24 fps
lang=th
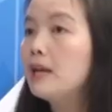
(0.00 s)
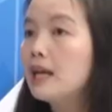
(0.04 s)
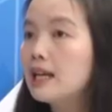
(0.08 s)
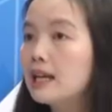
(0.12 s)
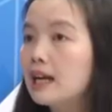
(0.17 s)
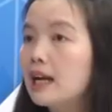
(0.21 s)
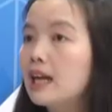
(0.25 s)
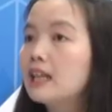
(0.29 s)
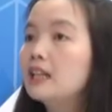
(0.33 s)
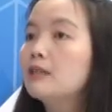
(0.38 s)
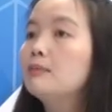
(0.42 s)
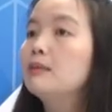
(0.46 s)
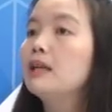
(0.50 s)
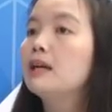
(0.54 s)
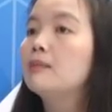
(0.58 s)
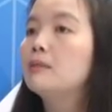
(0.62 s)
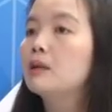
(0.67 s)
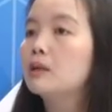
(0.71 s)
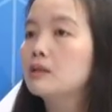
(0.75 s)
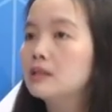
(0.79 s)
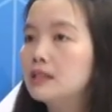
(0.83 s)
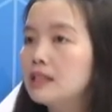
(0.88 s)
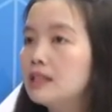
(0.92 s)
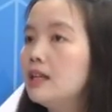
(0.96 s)
ยและค่าธรรมเนียม
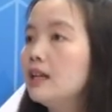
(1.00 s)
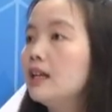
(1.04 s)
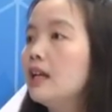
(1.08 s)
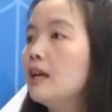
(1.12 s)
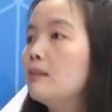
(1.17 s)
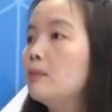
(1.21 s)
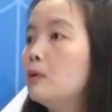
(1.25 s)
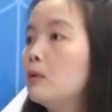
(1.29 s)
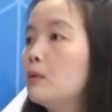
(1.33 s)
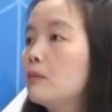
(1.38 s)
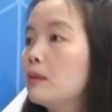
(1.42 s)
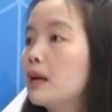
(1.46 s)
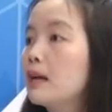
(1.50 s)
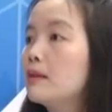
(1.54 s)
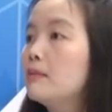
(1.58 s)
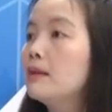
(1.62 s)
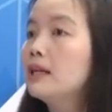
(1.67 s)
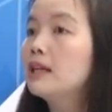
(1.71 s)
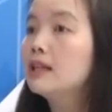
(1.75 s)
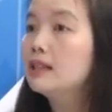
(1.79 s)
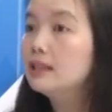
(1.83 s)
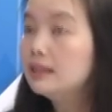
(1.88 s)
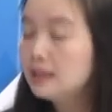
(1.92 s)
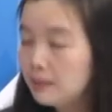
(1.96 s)
เราก็จะเรียกเก็บรวมกันไม่
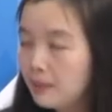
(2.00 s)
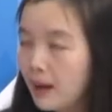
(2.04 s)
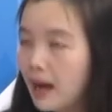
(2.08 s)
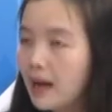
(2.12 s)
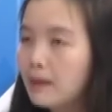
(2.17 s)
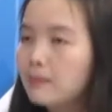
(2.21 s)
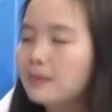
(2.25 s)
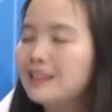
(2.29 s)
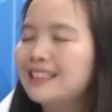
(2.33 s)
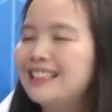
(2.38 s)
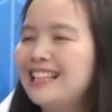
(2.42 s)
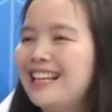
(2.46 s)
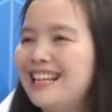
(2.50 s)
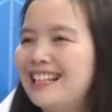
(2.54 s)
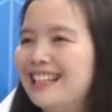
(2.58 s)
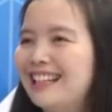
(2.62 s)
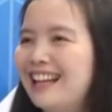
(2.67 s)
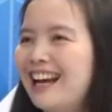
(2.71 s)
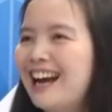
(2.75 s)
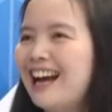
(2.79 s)
เกิน 15%ค